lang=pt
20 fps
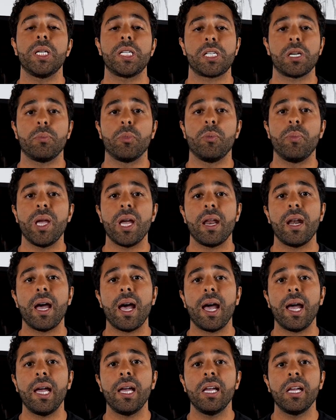Me chamo
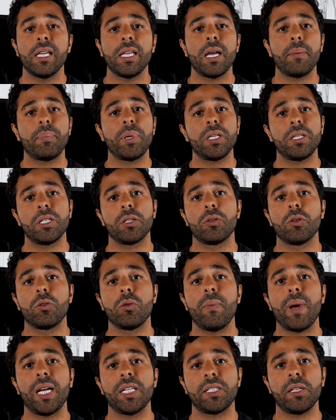Bernard e a pedido
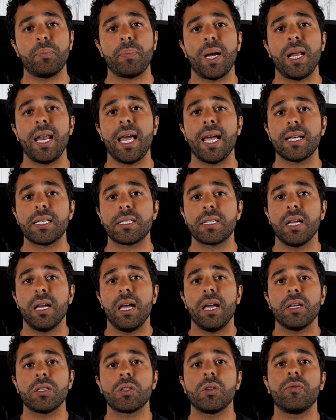do mestre Palex,
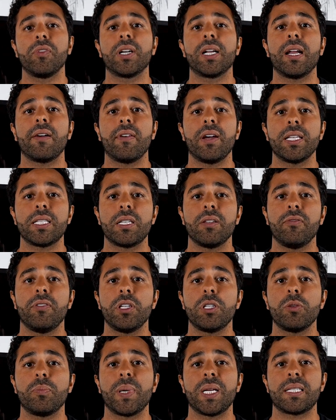resolvi gravar esse
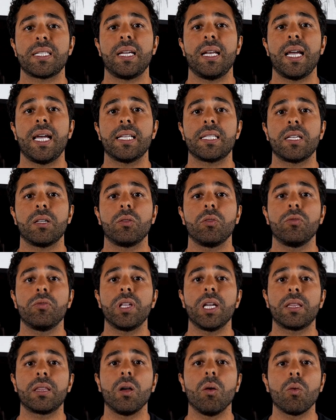vídeo para sanar essa
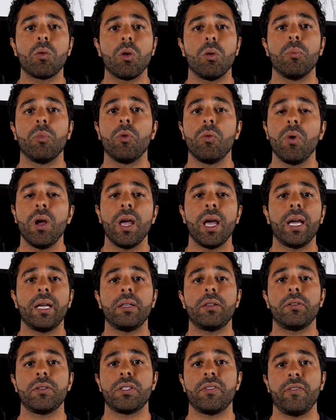dúvida tão comum
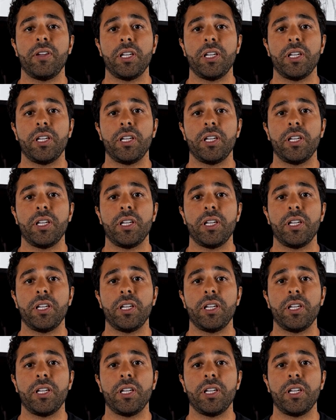entre os